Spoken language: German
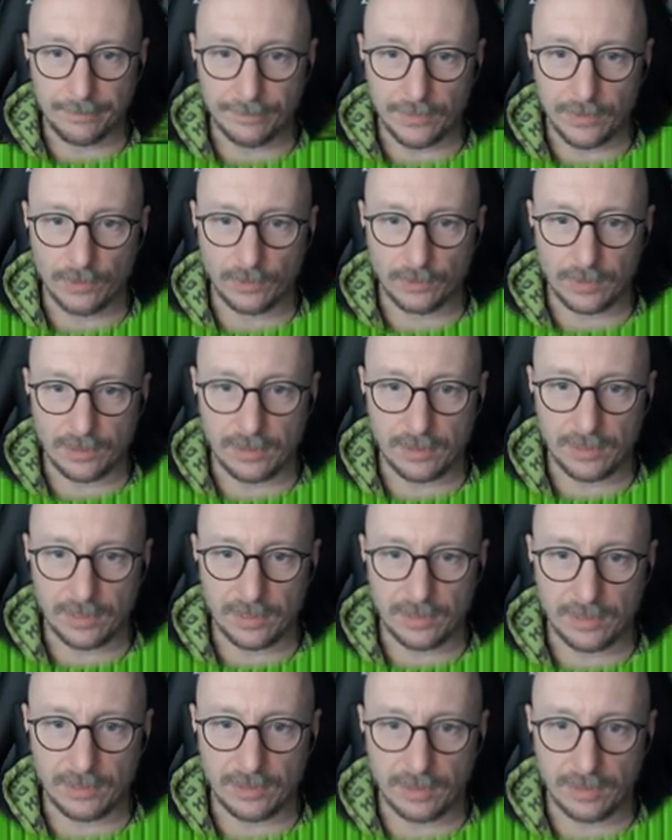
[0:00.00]
So, das ist
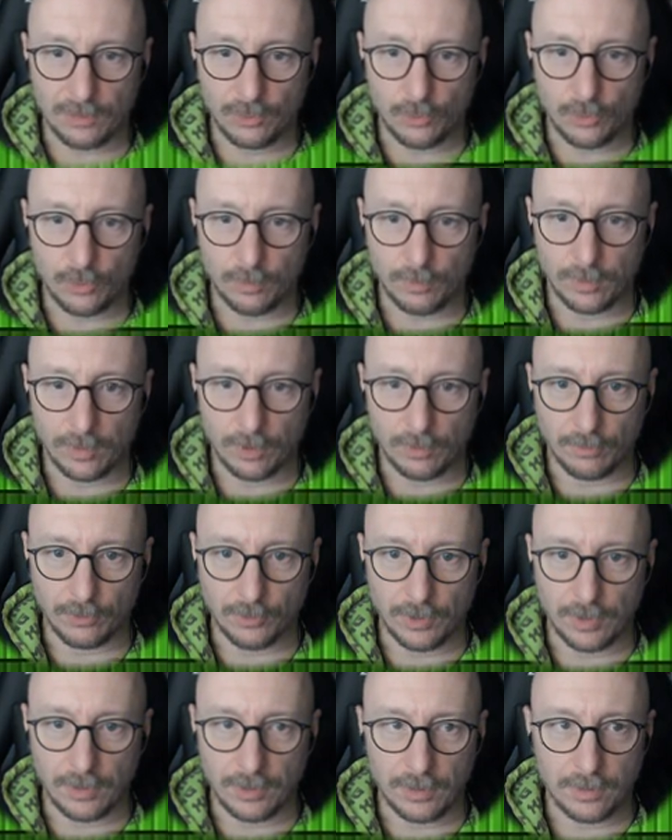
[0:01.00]
hier dieser Typ, glaube ich,
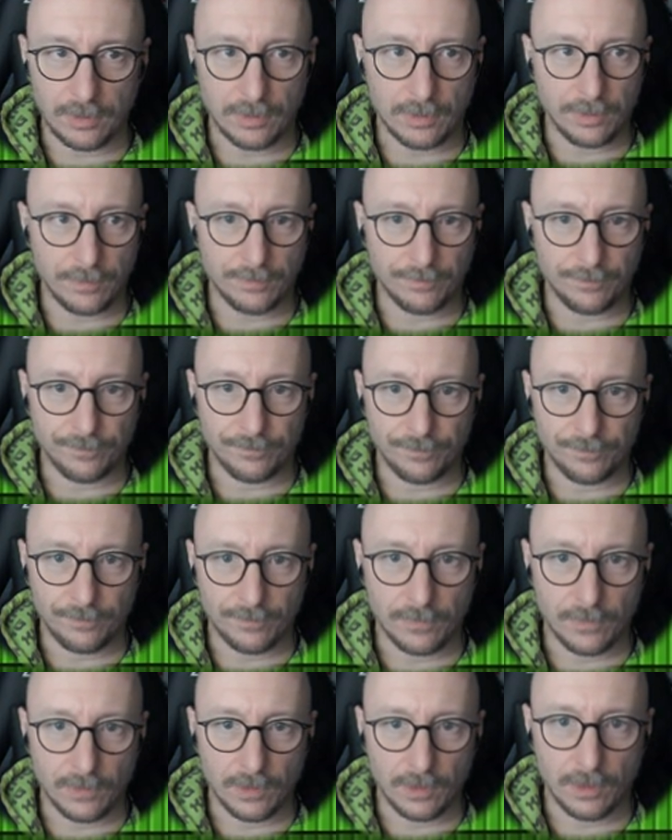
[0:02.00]
oder?
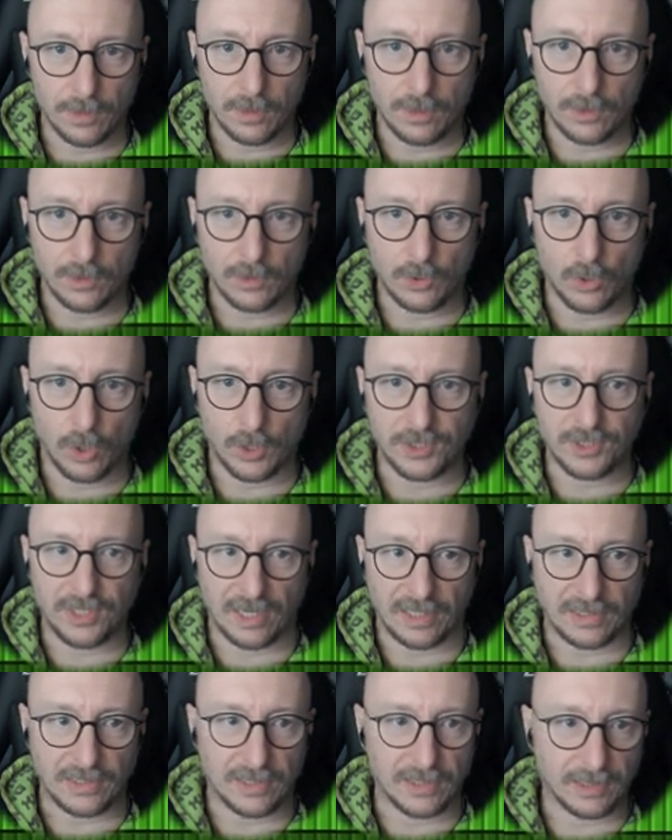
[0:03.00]

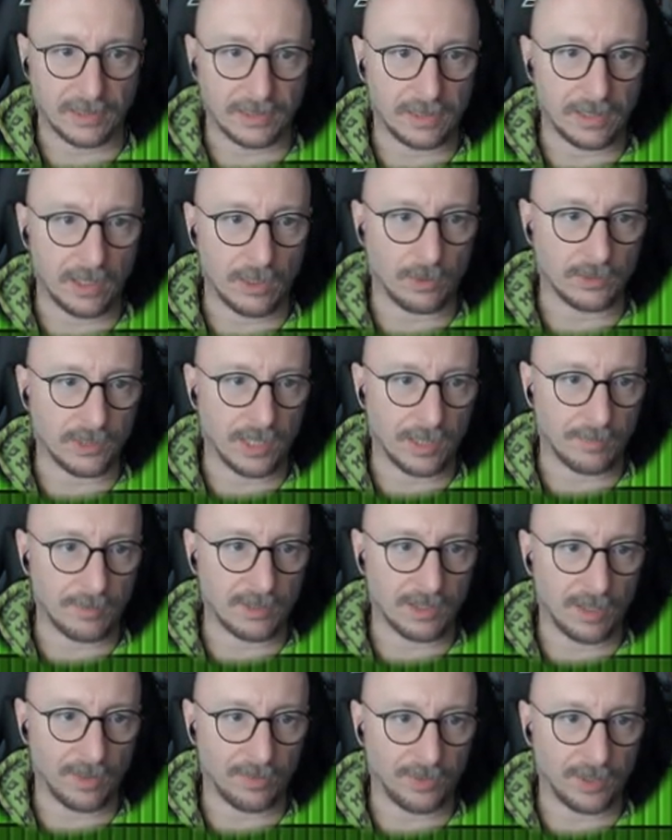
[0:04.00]
Conductor, genau. Tell me
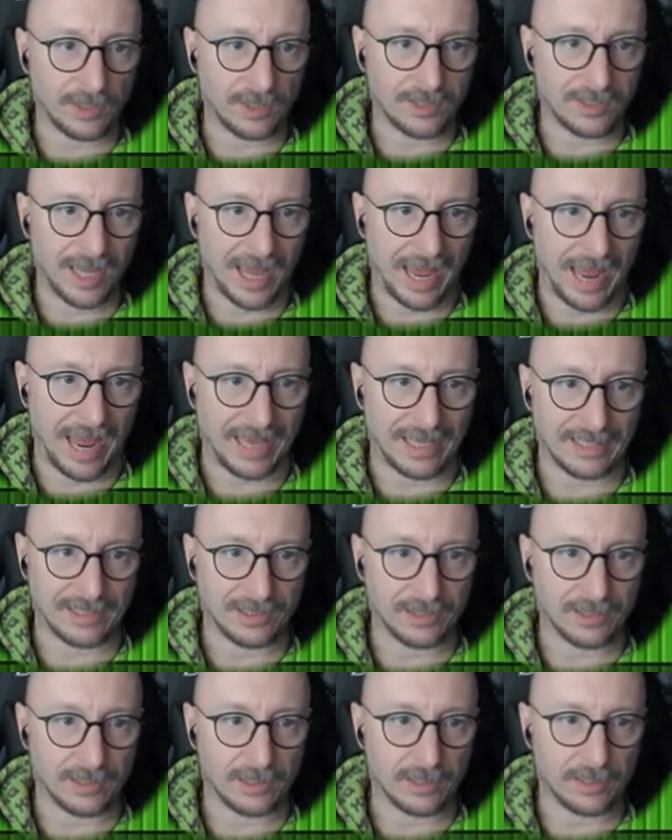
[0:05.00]
something.
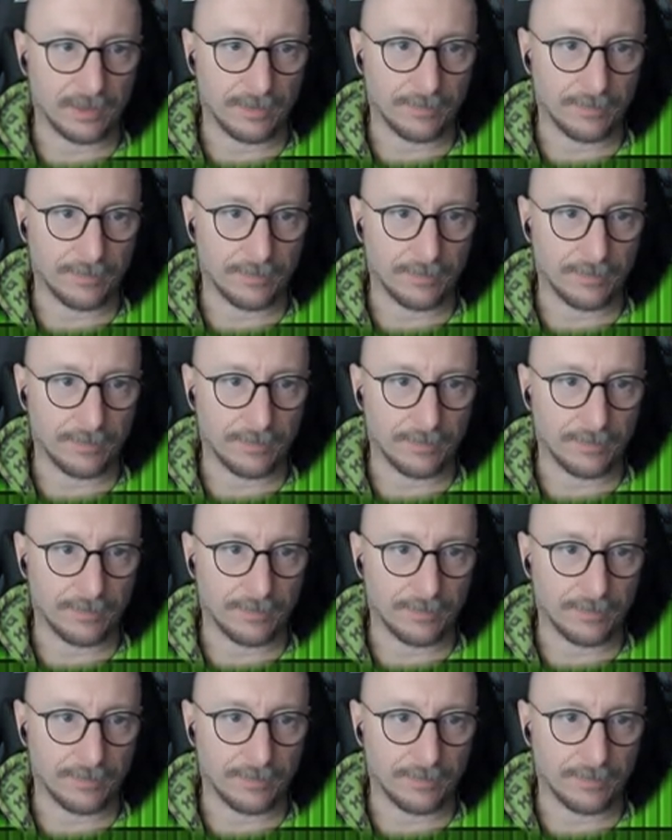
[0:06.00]
Task.